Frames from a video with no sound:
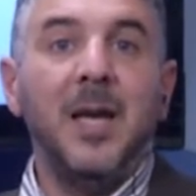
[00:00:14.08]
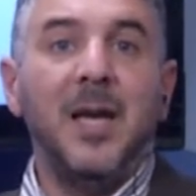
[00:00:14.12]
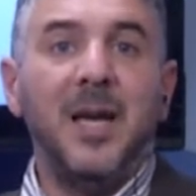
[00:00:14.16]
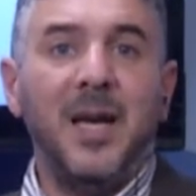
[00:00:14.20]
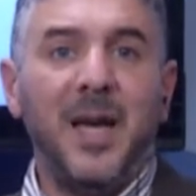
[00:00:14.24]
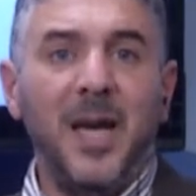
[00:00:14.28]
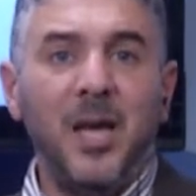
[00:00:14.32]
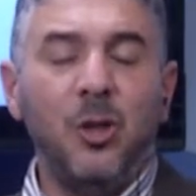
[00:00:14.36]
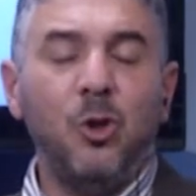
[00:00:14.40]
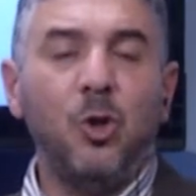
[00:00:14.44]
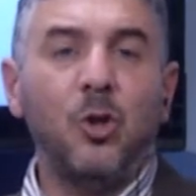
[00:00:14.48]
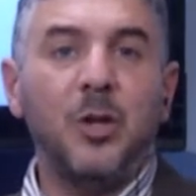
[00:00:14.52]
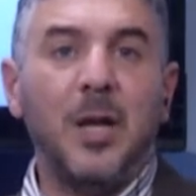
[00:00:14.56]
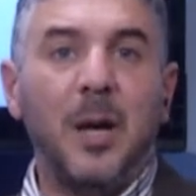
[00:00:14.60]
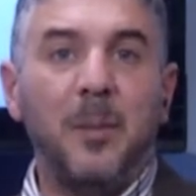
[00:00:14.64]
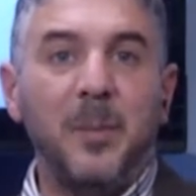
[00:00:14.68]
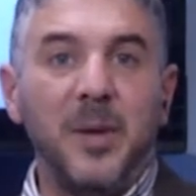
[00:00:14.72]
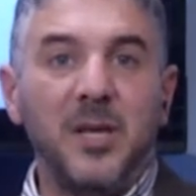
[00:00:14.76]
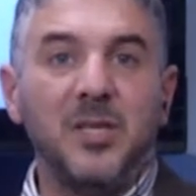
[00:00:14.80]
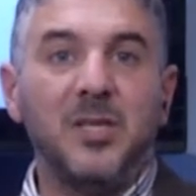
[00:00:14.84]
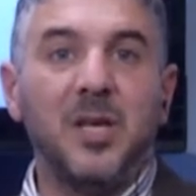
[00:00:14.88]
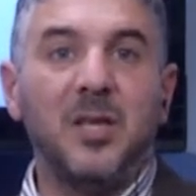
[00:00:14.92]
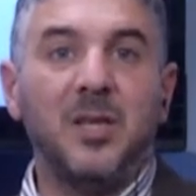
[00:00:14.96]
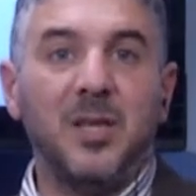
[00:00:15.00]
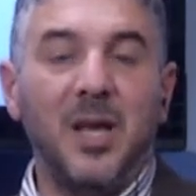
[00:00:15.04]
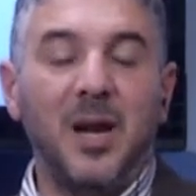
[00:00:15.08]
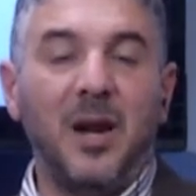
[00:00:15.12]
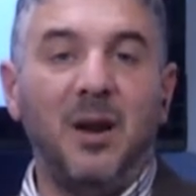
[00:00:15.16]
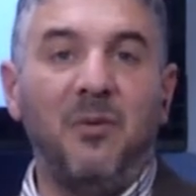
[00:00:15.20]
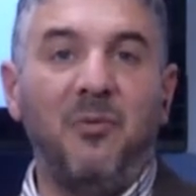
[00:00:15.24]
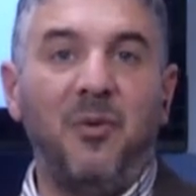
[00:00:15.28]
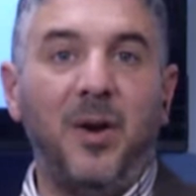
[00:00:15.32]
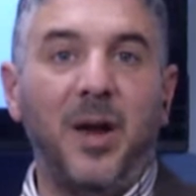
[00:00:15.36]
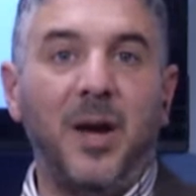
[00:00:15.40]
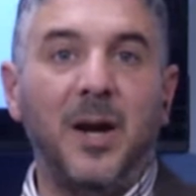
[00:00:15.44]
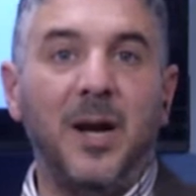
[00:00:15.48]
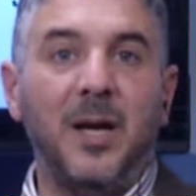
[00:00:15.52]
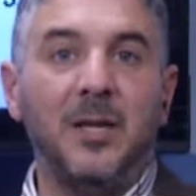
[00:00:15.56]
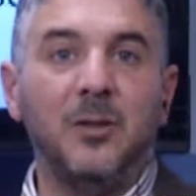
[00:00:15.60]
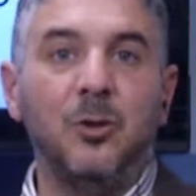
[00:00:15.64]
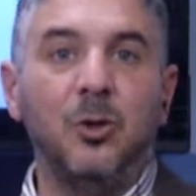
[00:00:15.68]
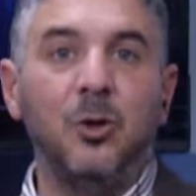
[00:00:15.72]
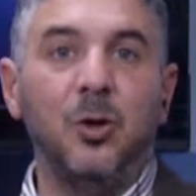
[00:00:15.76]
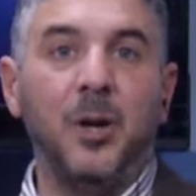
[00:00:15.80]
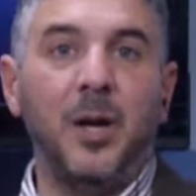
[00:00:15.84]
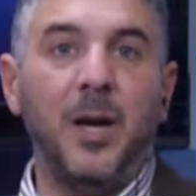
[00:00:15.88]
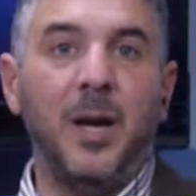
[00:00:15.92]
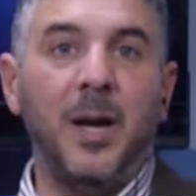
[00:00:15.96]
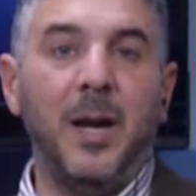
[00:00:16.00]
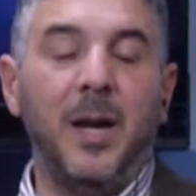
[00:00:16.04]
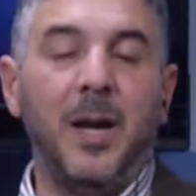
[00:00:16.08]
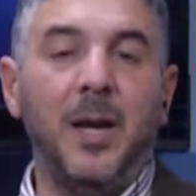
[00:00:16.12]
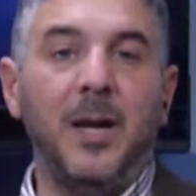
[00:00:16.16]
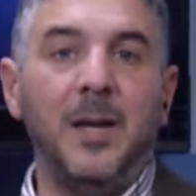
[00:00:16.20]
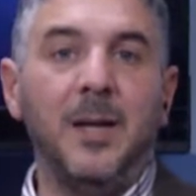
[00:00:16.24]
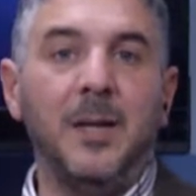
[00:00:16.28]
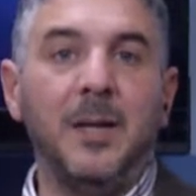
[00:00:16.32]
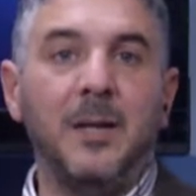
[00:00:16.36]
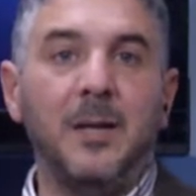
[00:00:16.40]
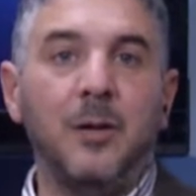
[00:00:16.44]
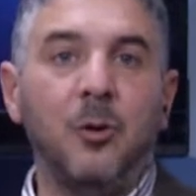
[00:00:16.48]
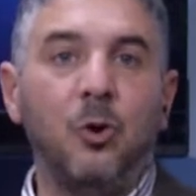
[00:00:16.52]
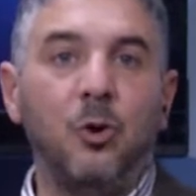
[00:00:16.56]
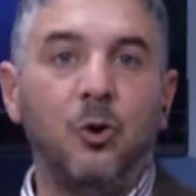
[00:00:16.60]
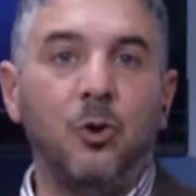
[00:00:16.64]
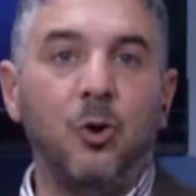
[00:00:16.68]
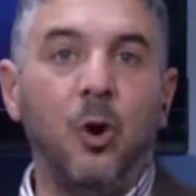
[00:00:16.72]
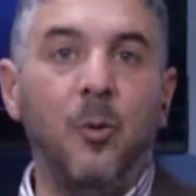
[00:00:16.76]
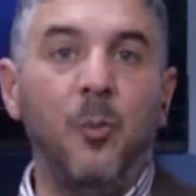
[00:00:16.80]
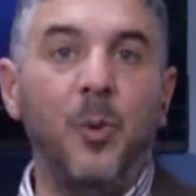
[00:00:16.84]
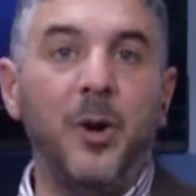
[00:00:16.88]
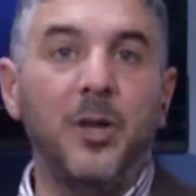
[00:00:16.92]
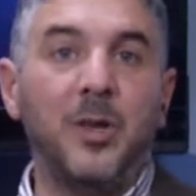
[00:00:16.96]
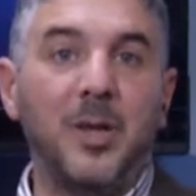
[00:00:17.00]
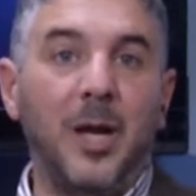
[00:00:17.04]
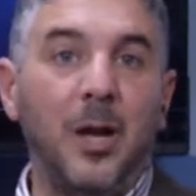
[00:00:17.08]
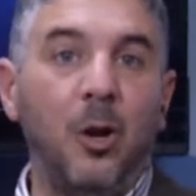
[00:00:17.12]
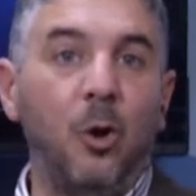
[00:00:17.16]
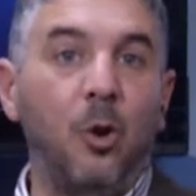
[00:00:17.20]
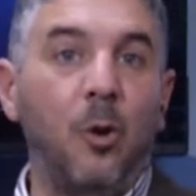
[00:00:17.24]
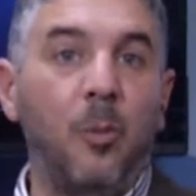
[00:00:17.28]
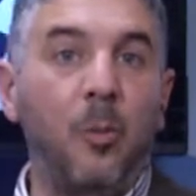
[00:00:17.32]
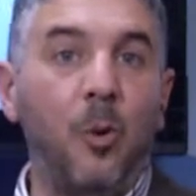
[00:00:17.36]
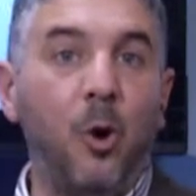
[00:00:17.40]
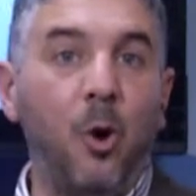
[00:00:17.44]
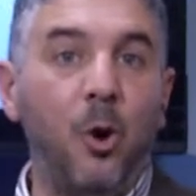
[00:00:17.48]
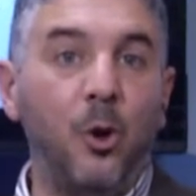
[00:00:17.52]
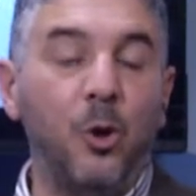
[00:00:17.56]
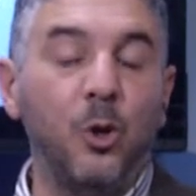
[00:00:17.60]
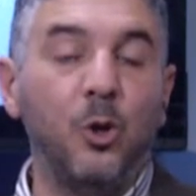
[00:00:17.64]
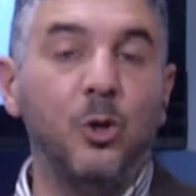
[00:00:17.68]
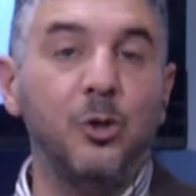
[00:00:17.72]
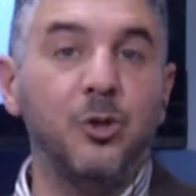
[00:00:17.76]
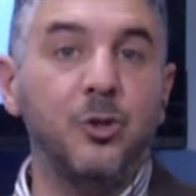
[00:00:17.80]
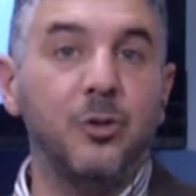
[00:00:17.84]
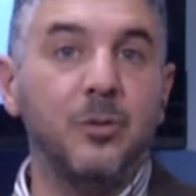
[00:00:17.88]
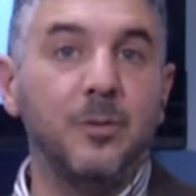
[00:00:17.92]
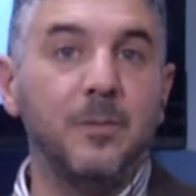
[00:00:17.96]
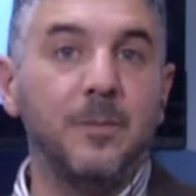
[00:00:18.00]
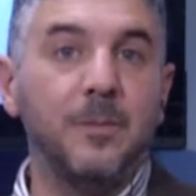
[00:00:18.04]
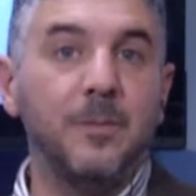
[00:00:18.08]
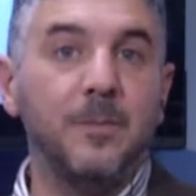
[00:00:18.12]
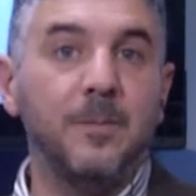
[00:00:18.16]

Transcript: Esto también se está reflejando en cómo están los bonos